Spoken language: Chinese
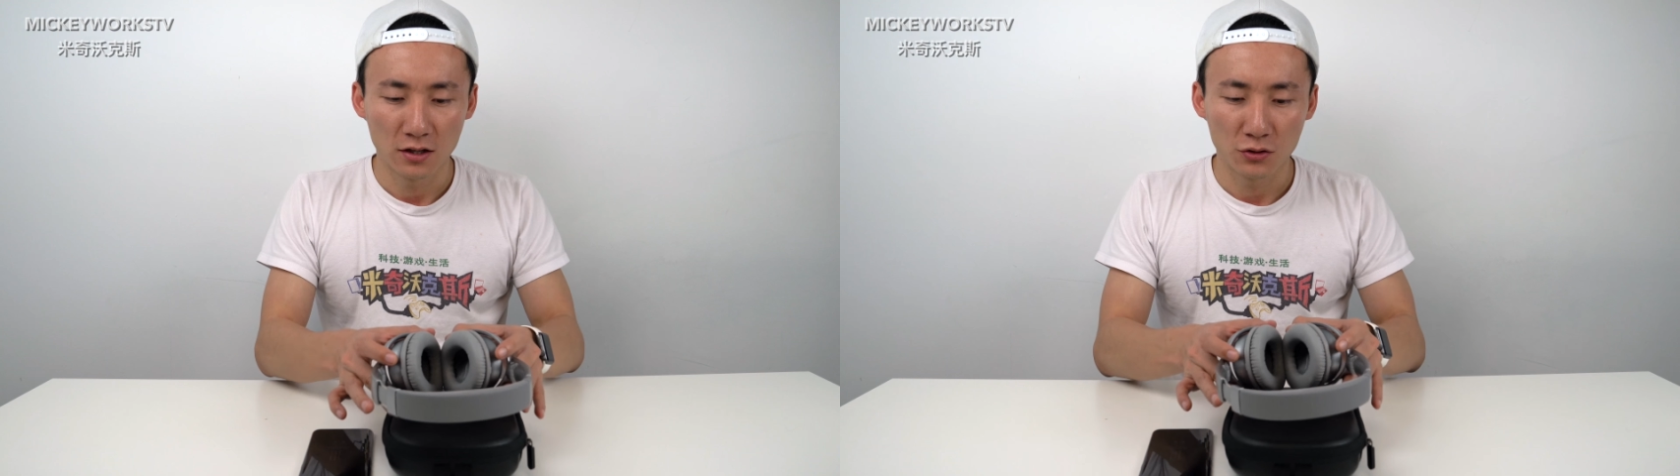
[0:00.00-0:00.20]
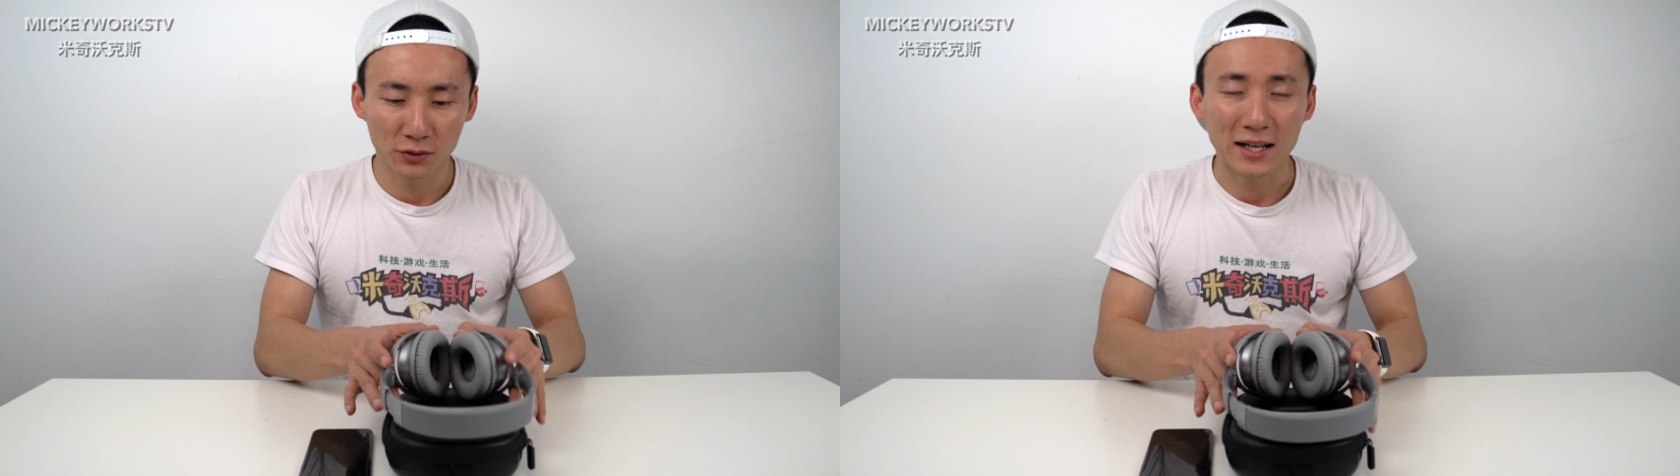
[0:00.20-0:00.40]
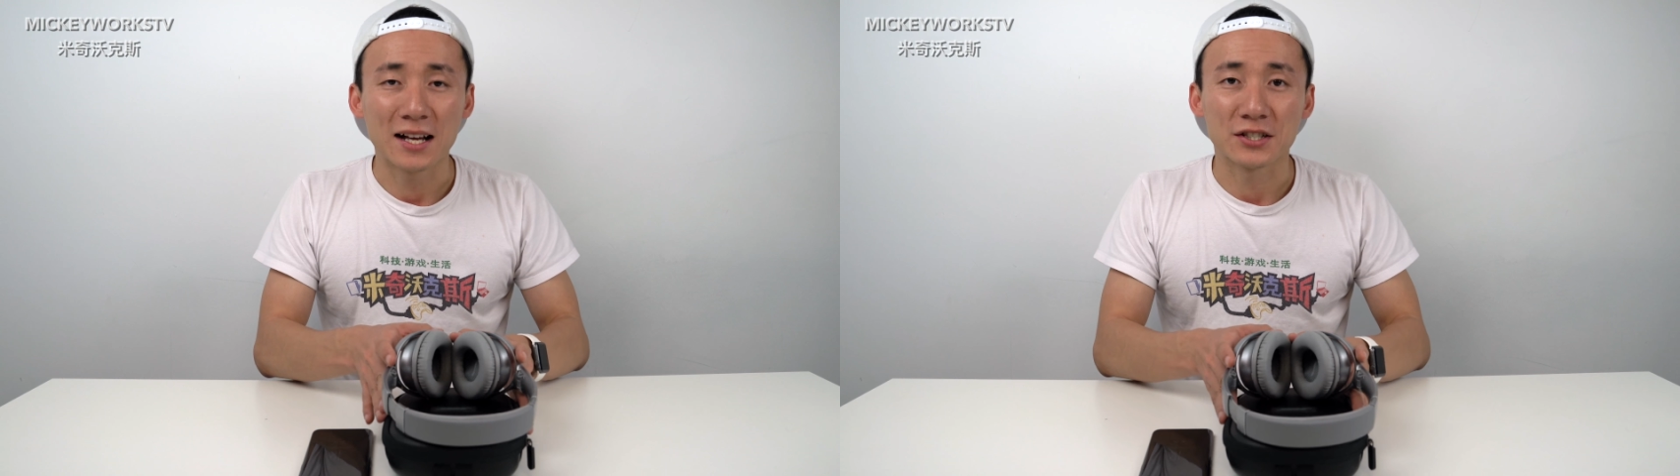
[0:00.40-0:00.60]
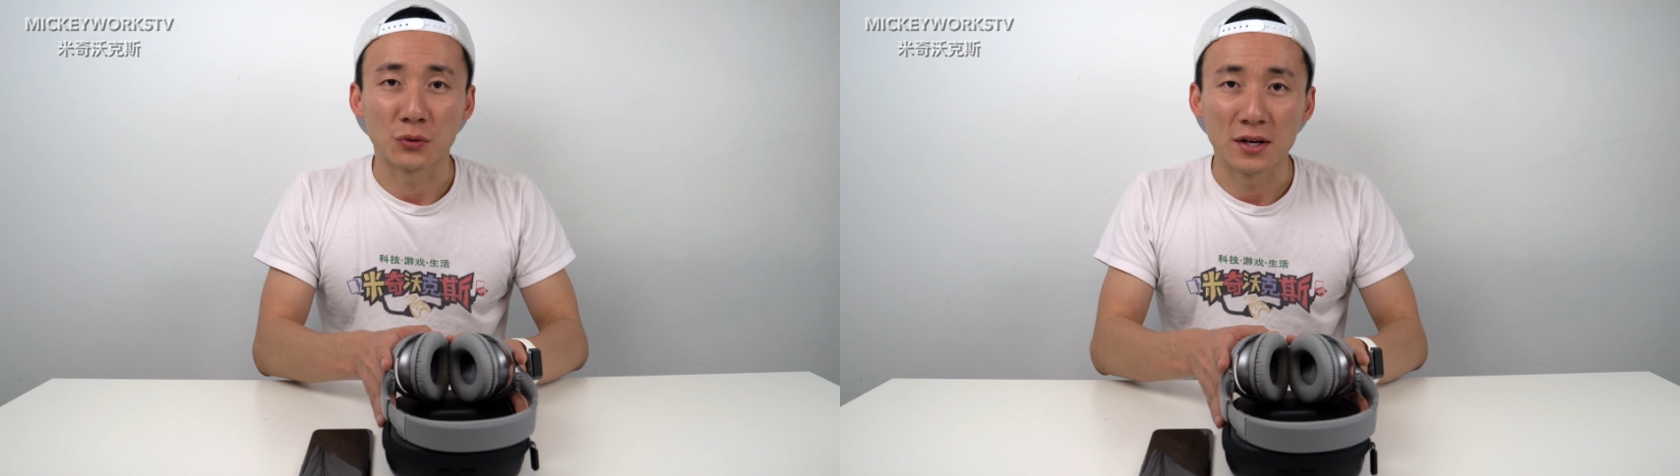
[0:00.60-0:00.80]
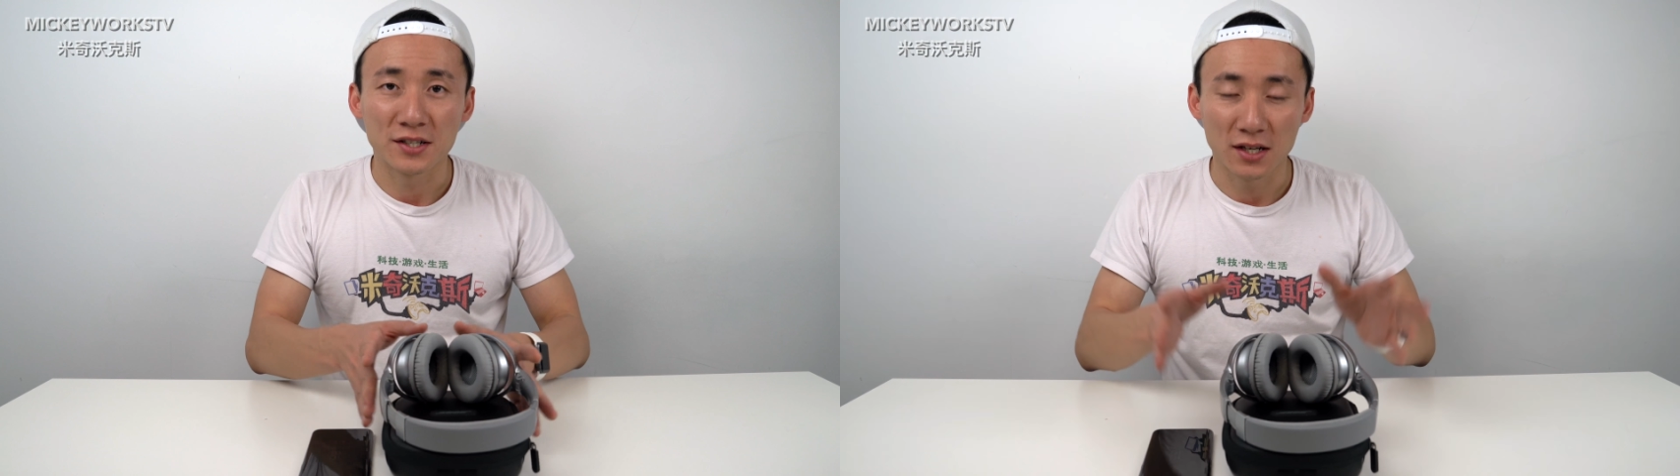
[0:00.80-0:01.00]
如果大家喜
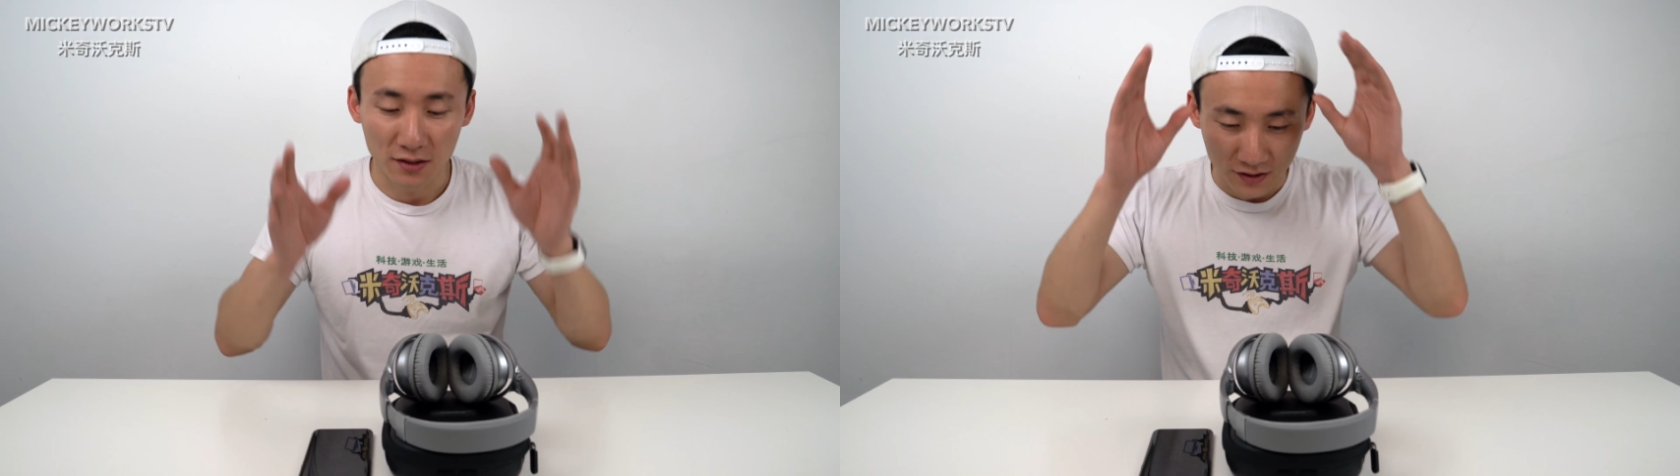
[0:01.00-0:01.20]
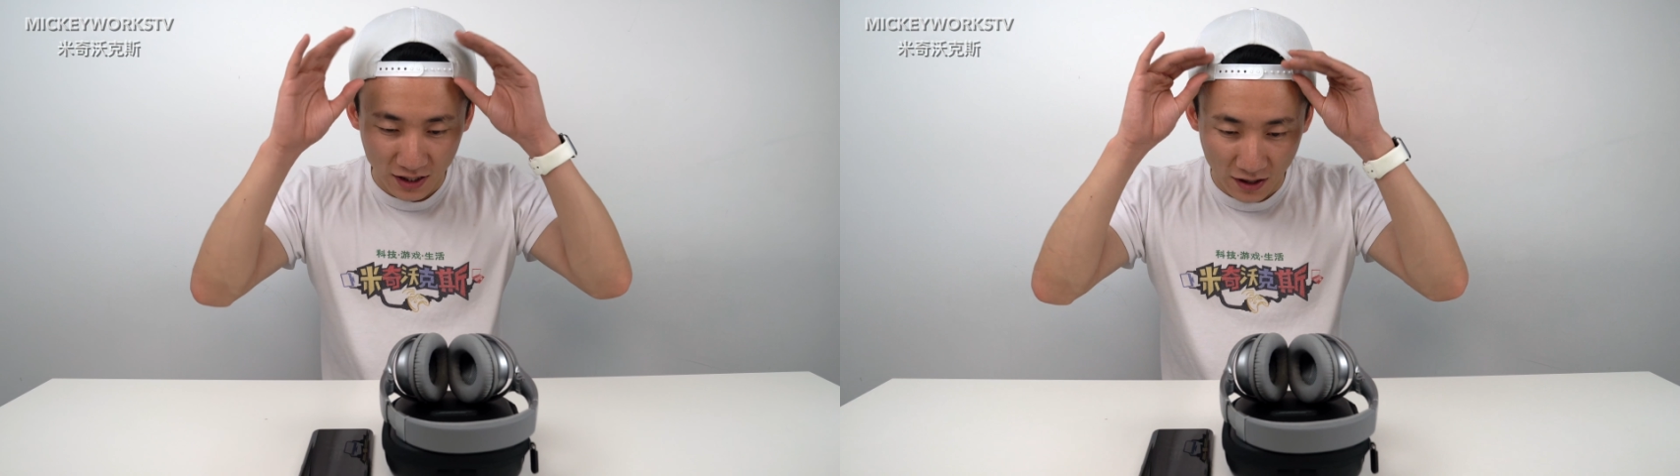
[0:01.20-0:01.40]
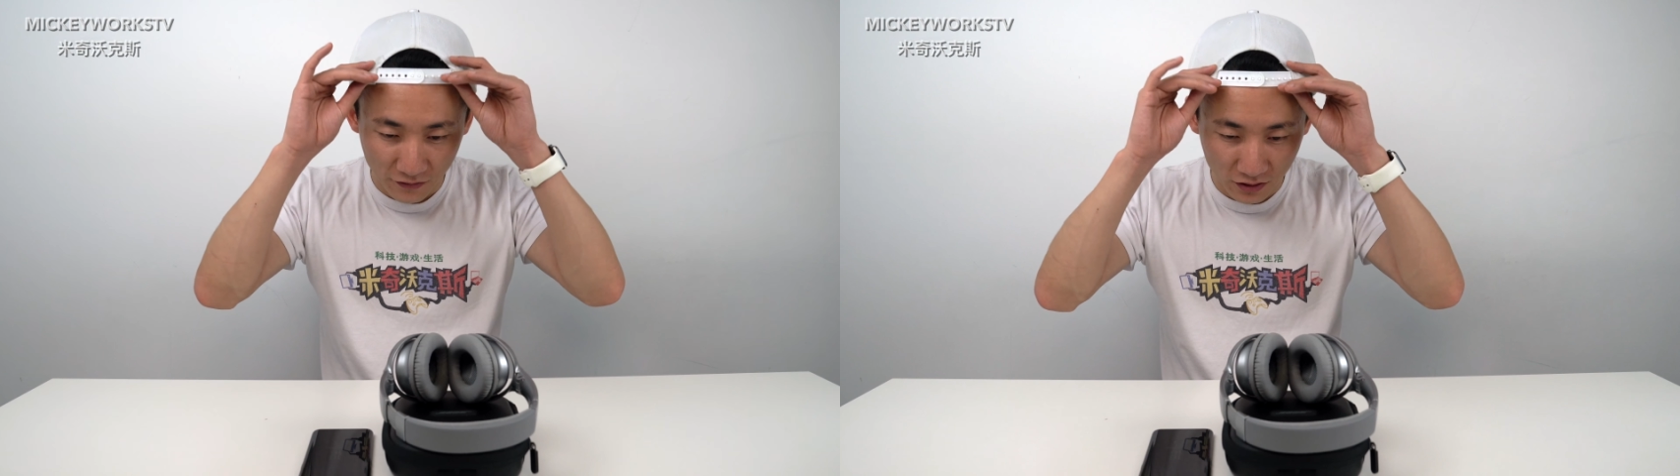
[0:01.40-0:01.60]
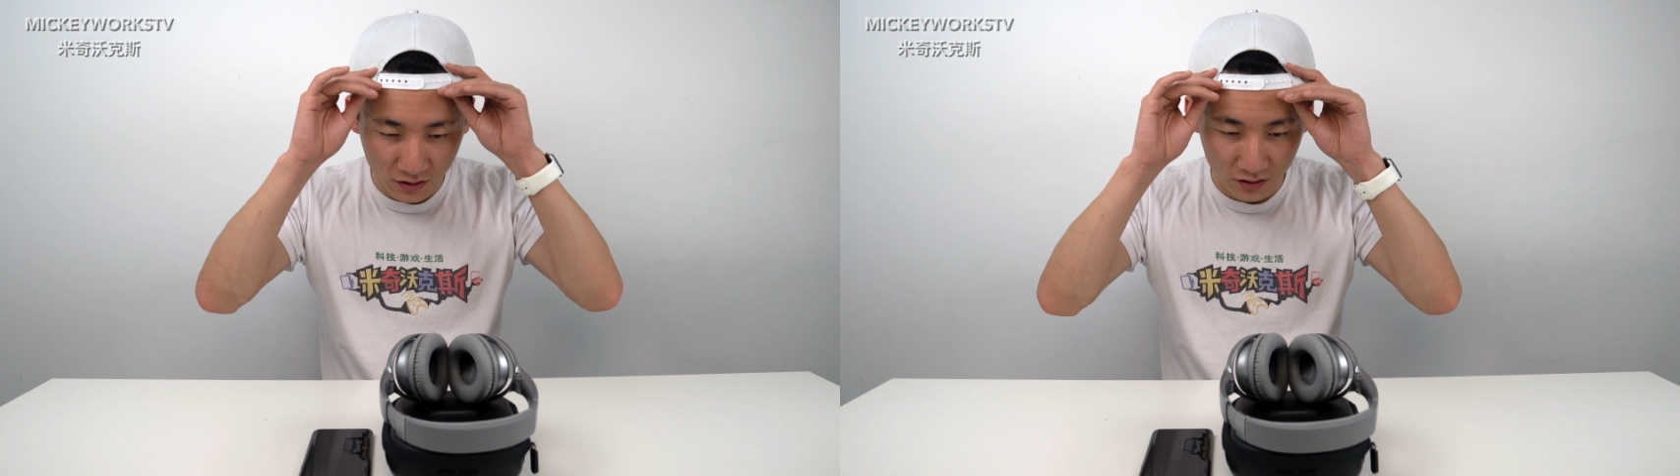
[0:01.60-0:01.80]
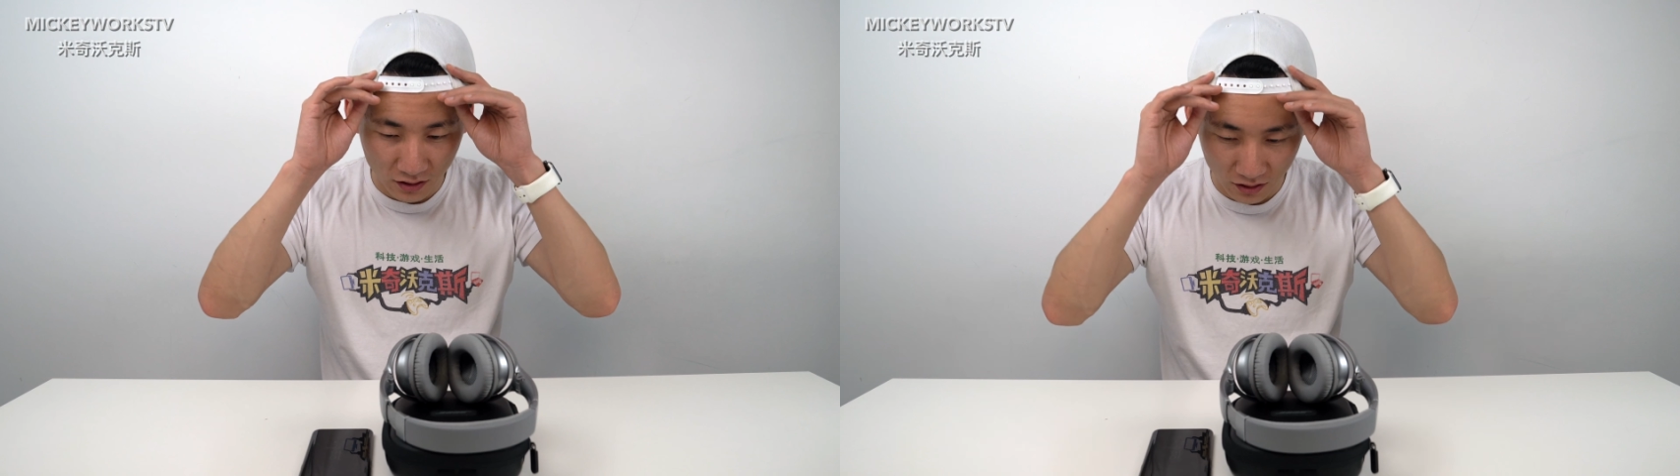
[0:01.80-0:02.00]
欢这样的拆
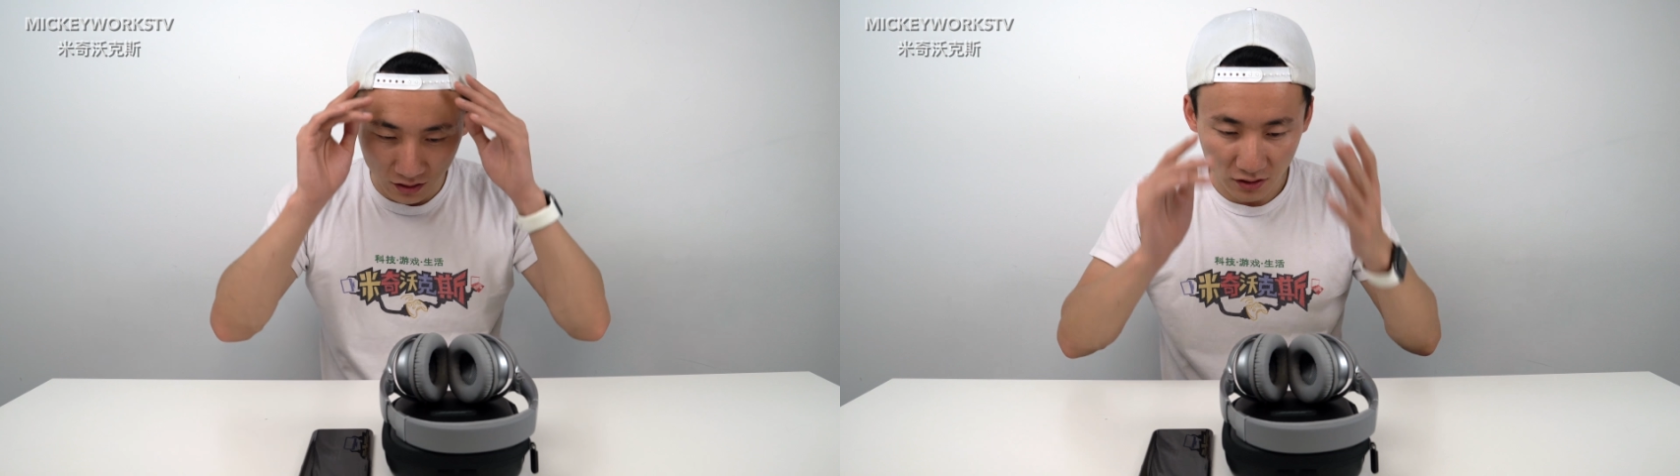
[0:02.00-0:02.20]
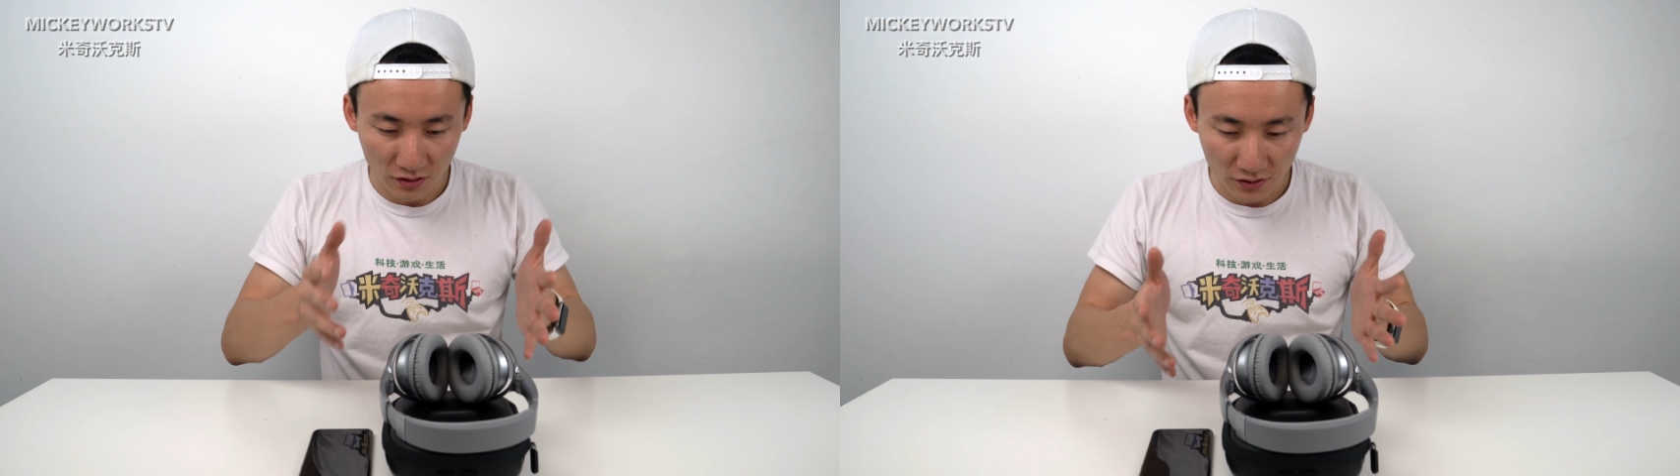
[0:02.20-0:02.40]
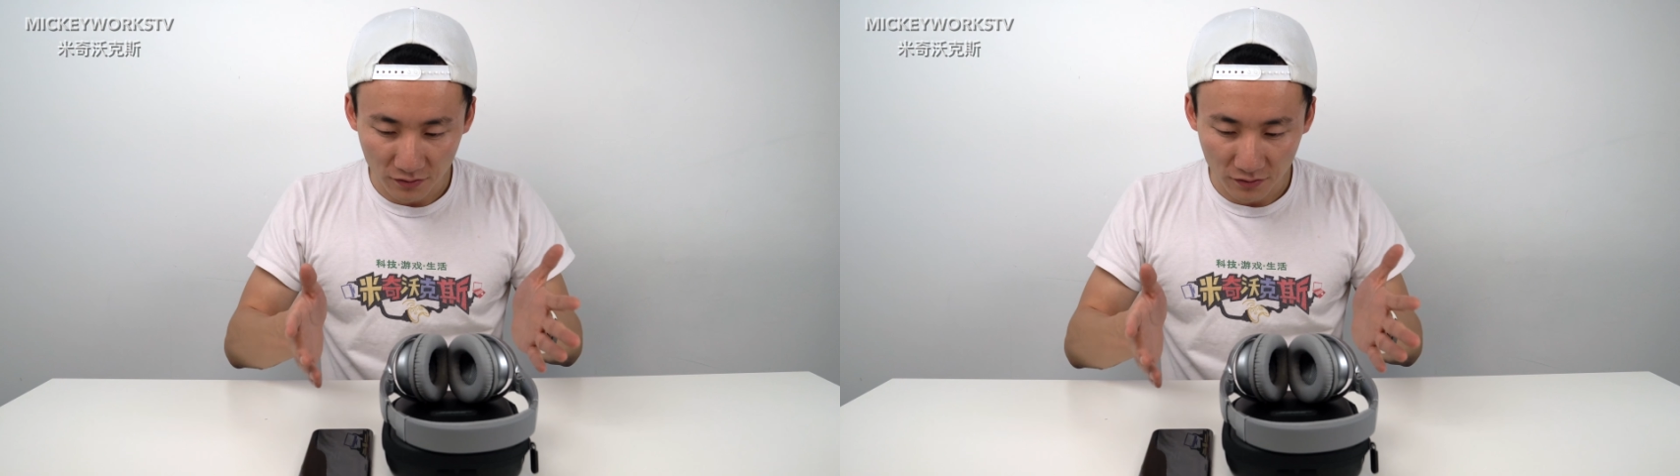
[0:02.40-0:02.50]
封和